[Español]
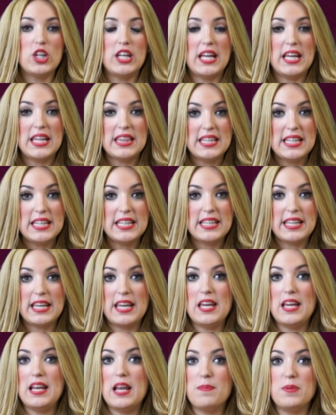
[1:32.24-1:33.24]
quiere decir
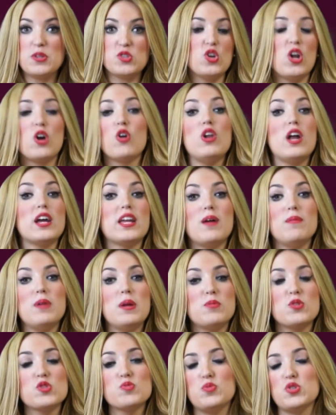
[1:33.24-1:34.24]
que la persona con la que
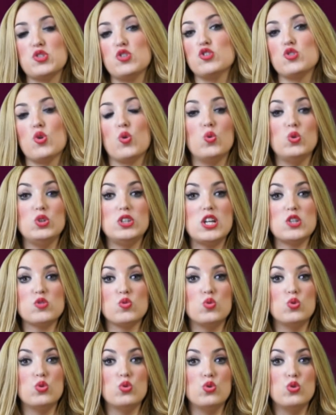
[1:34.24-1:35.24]
hablemos pues, nos oculte
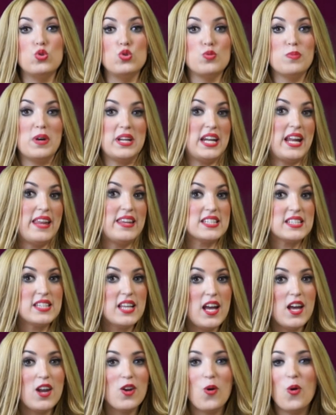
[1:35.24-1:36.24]
su manera de
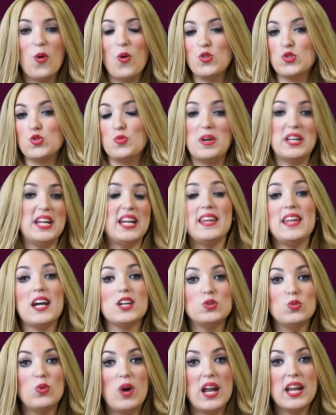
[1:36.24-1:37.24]
ser o su manera de
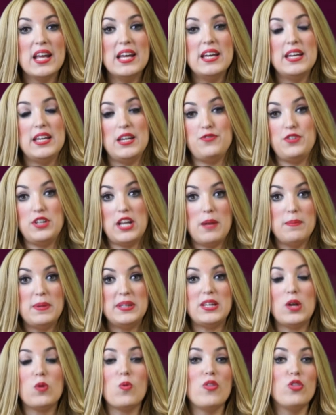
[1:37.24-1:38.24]
actuar y
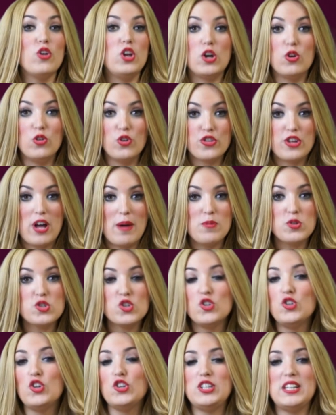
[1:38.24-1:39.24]
finalmente cuando le
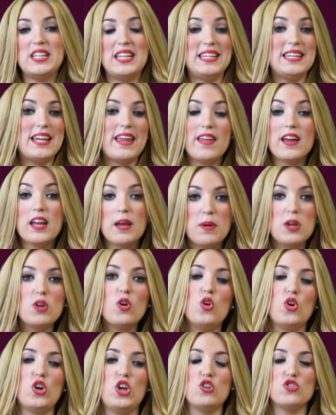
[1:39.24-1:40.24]
conozcamos no tiene nada que ver
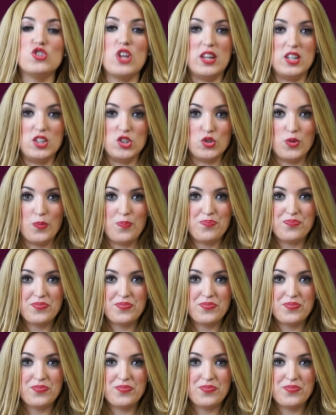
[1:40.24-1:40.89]
con lo que nos ha dicho.